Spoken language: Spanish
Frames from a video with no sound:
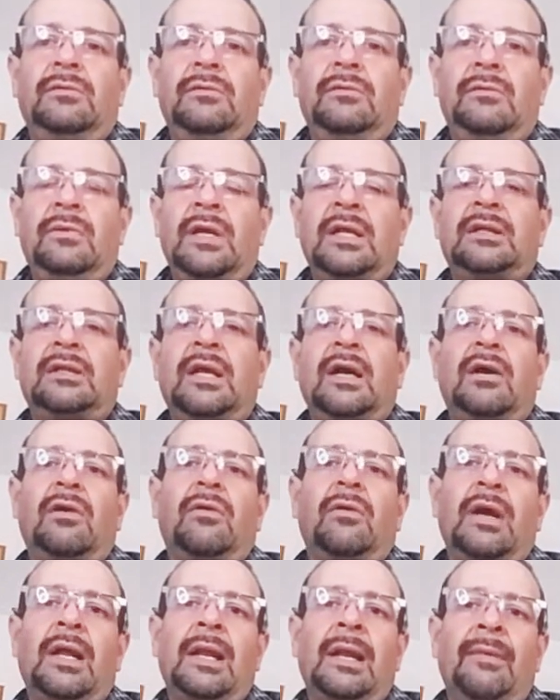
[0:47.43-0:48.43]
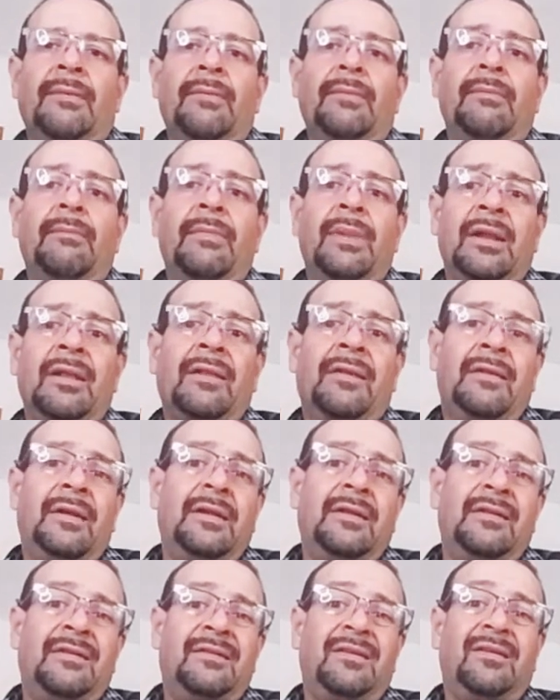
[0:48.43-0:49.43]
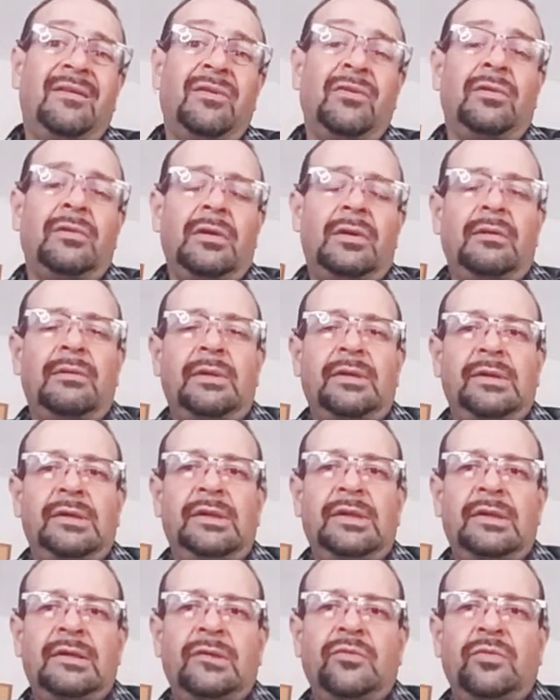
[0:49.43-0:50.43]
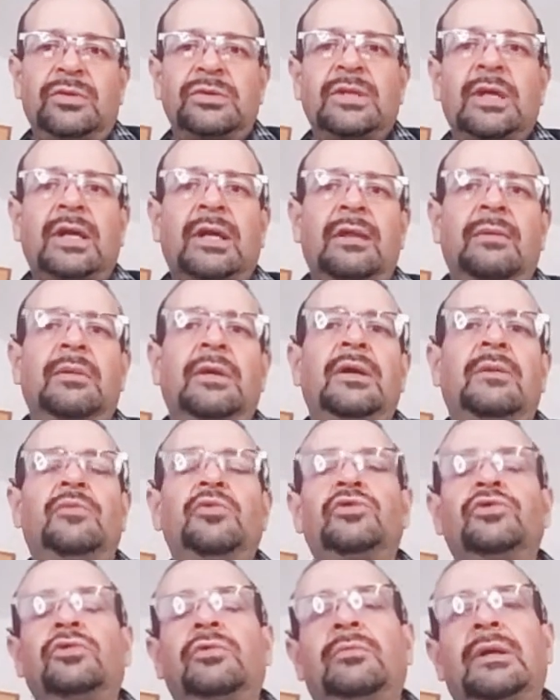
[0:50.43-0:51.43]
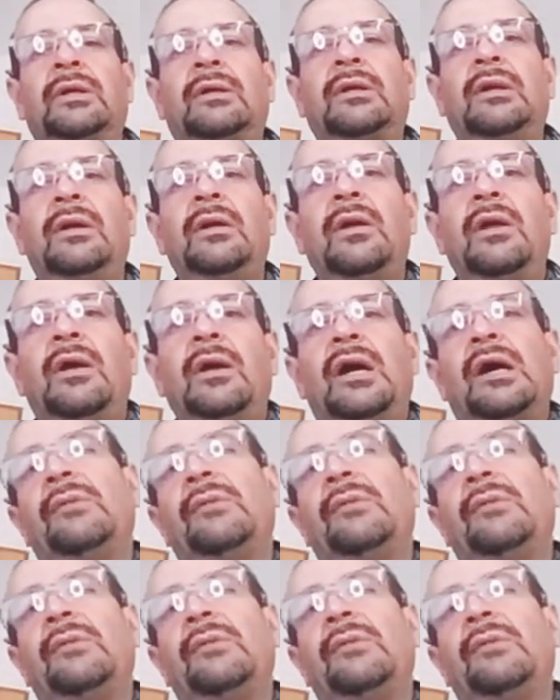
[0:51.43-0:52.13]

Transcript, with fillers: un atajo a la verdadera decisión o la verdadera respuesta que deberíamos tomar. A